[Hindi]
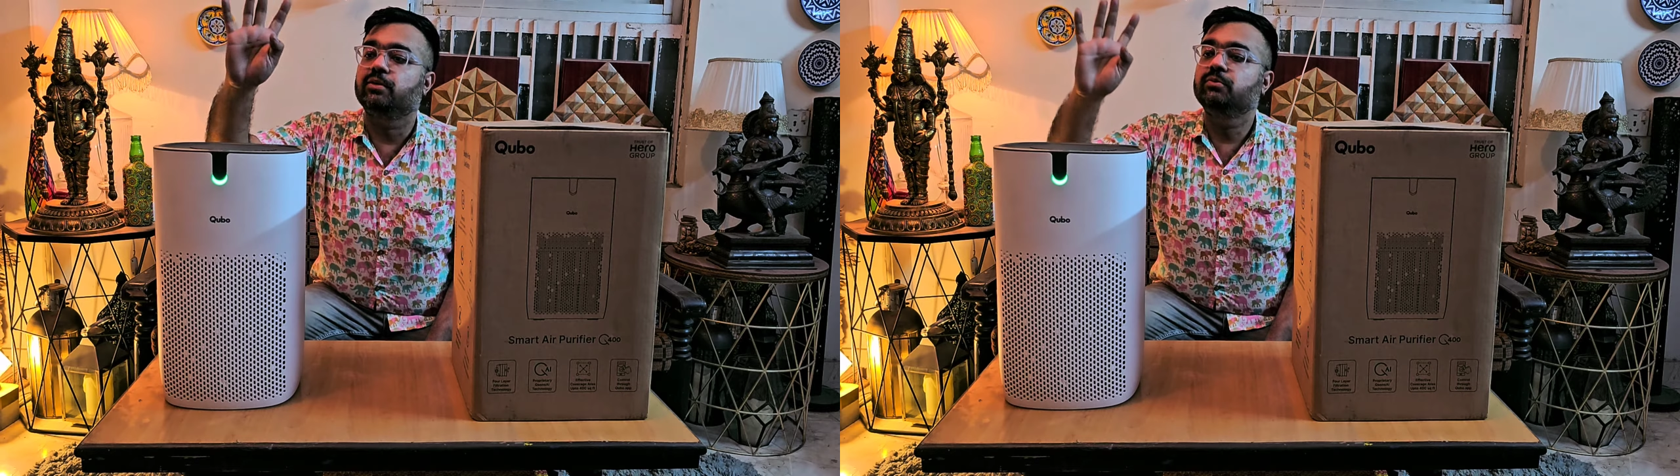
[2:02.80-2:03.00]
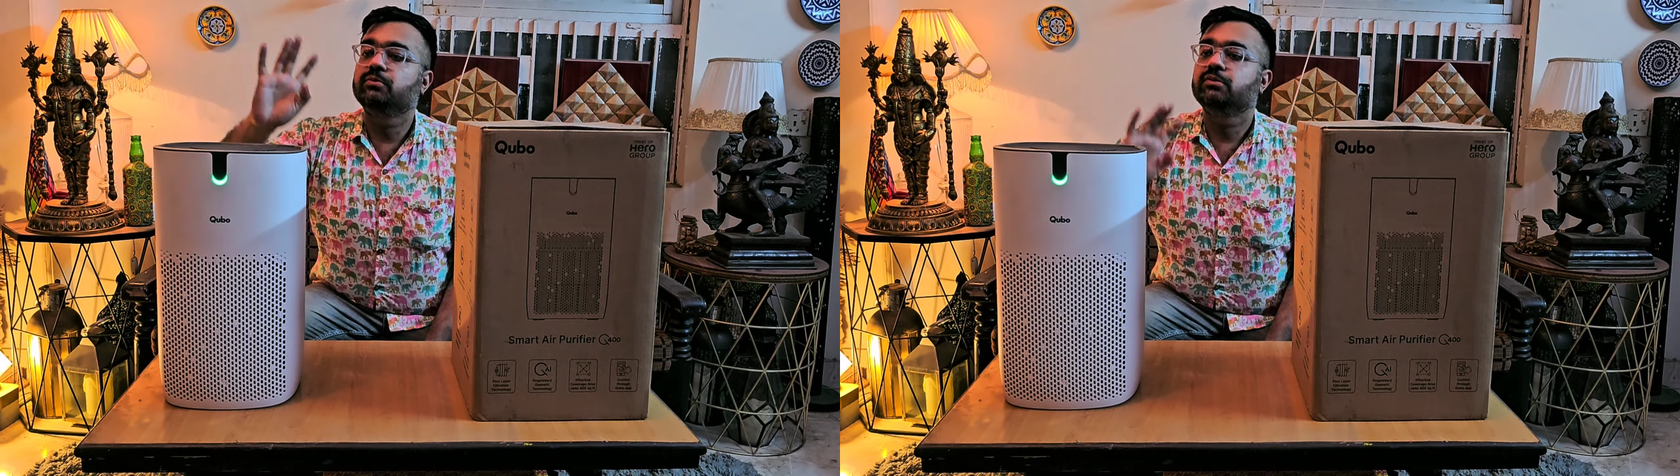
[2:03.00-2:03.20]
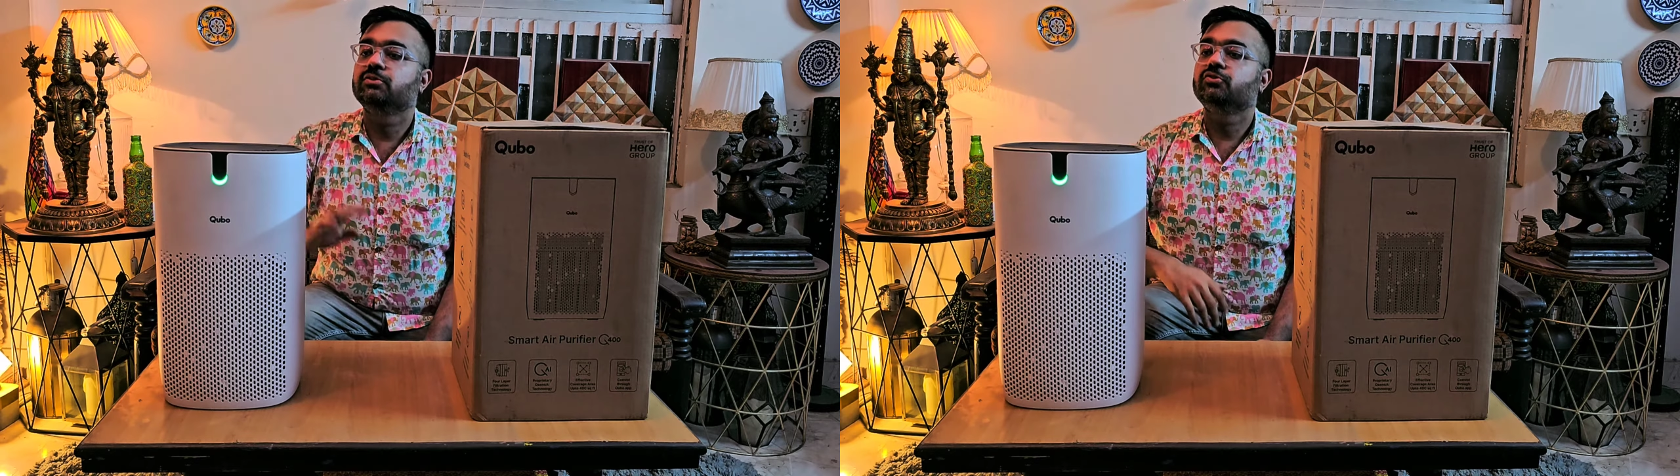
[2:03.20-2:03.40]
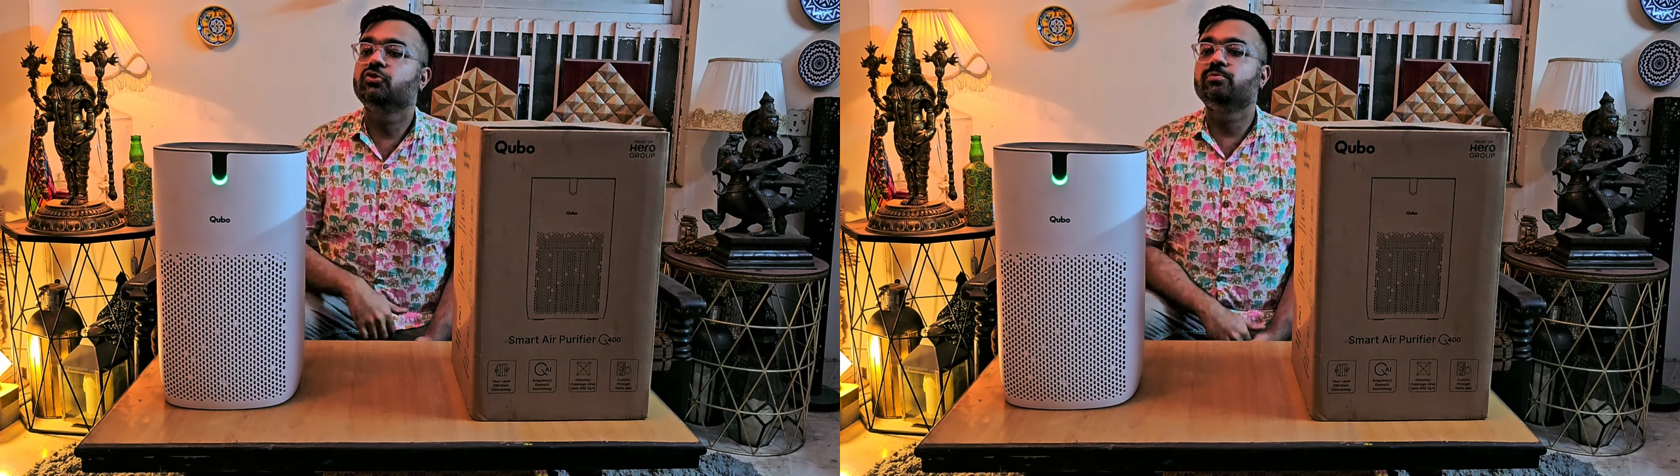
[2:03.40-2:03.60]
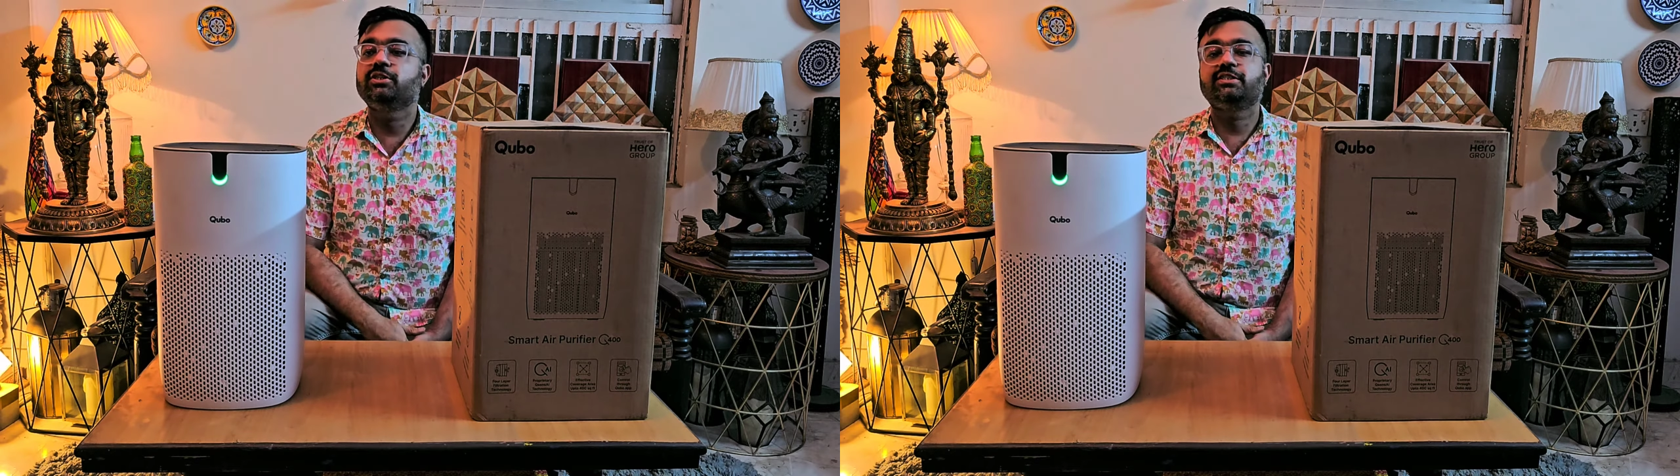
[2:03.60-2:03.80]
जो मुझे
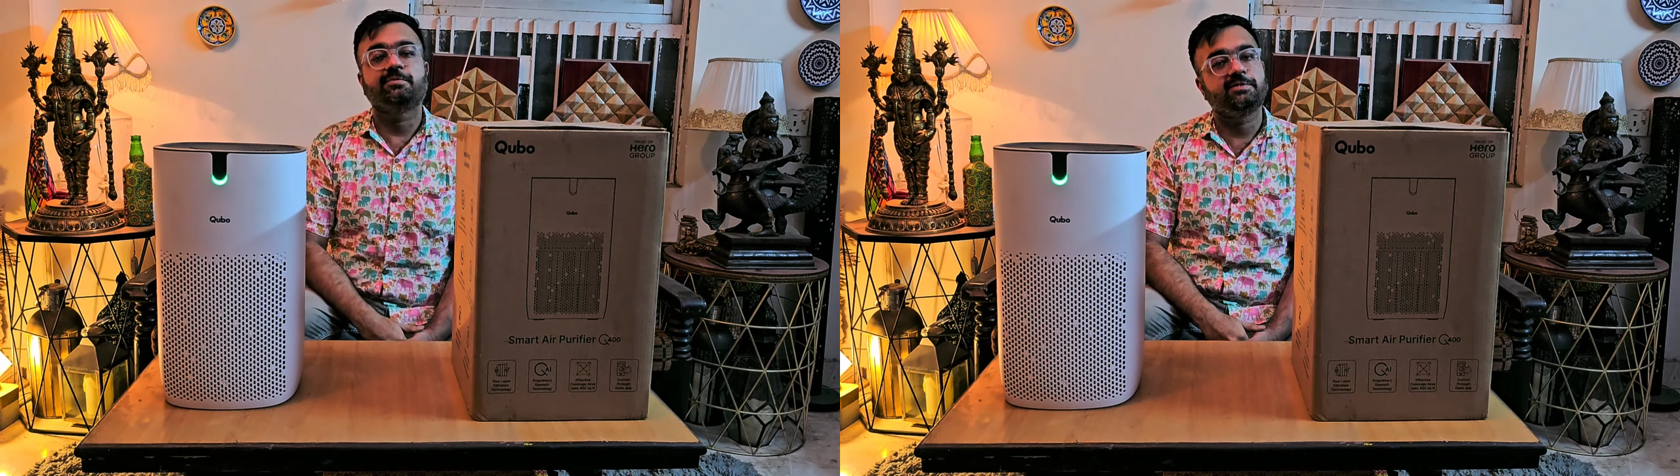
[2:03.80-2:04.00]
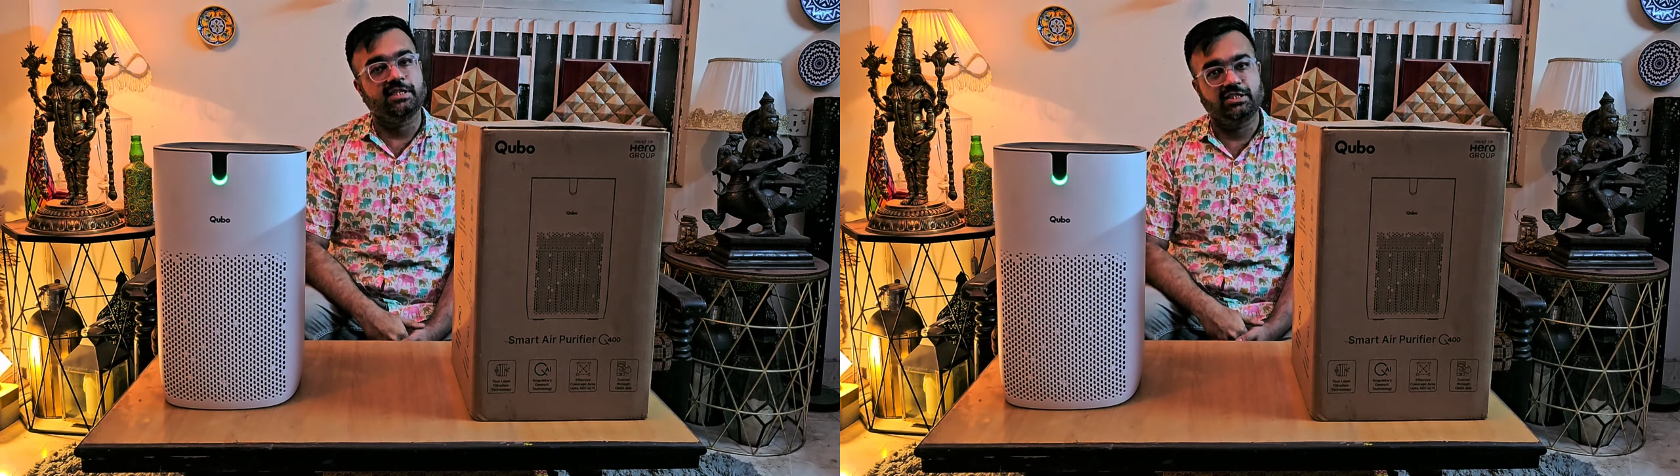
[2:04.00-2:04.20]
सबसे अच्छा लगता